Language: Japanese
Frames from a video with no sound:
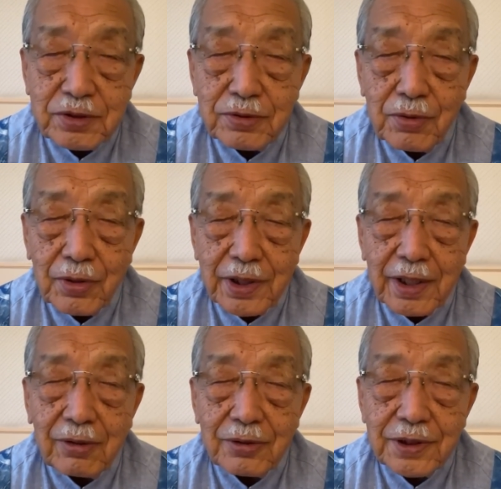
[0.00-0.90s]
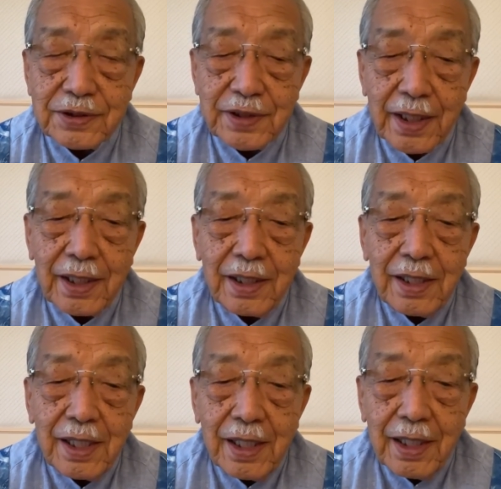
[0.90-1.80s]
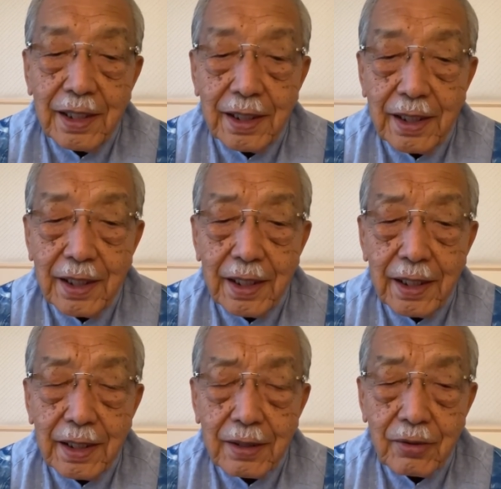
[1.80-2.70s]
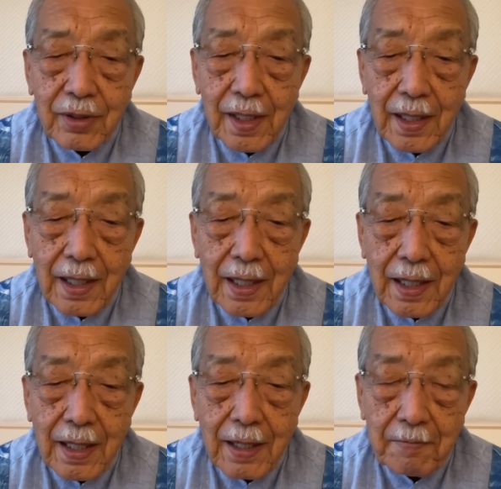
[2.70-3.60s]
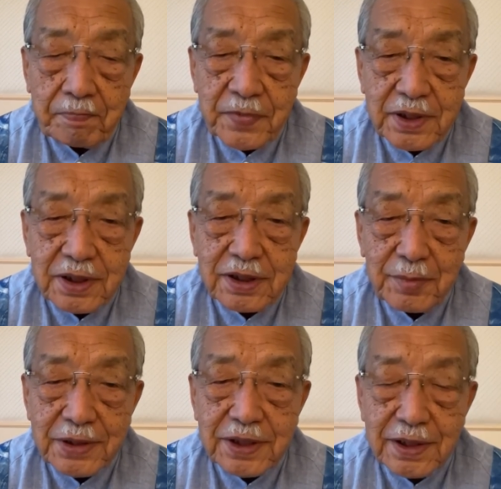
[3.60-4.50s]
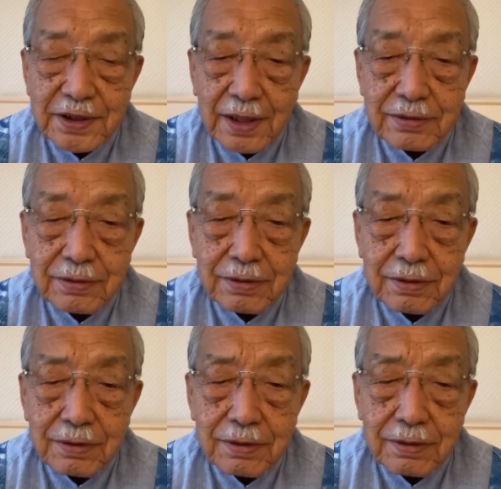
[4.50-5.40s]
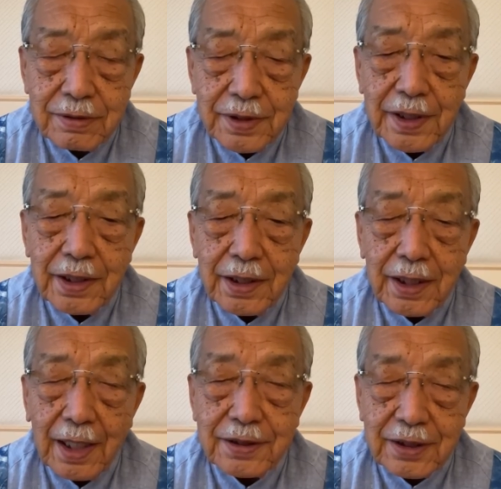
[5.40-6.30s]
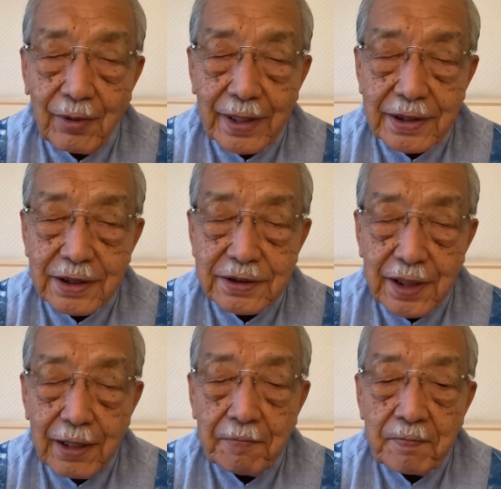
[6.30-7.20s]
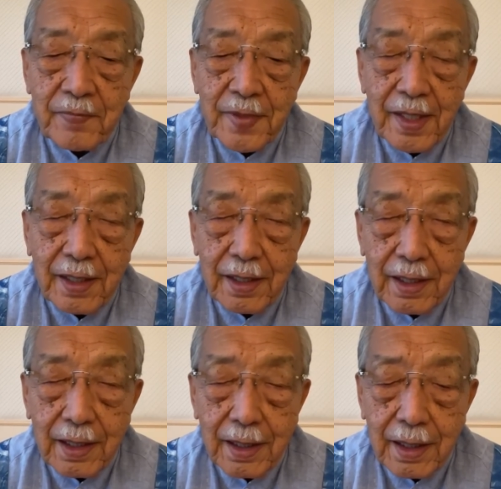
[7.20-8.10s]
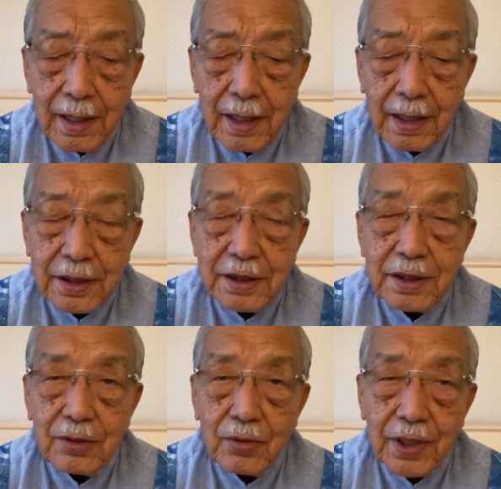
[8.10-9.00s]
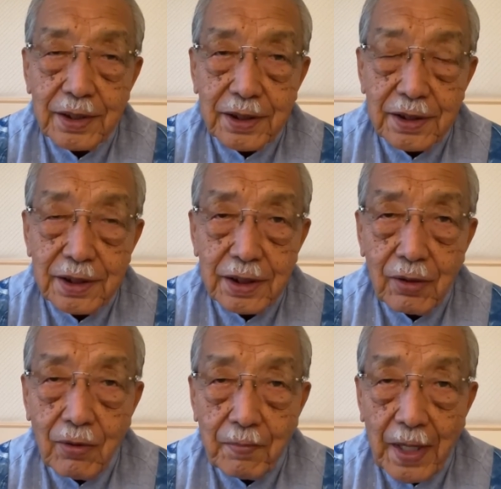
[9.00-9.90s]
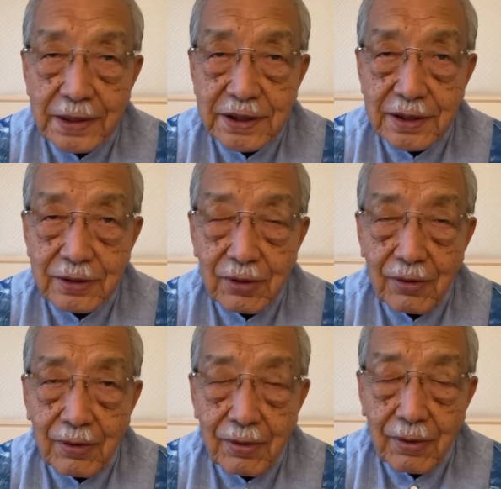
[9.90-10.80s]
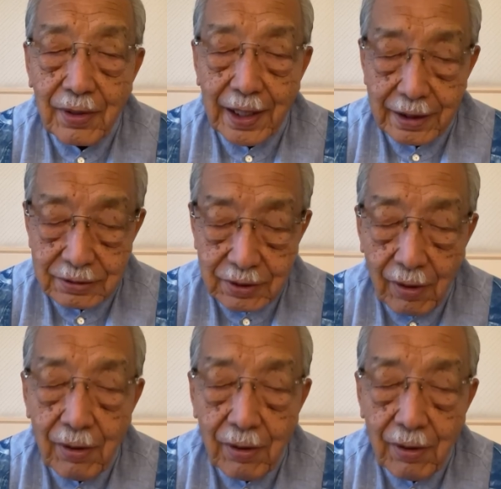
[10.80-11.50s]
中央銀行ですね、えこれが引き締め政策に入ったわけですね、え金利を0.25%上げる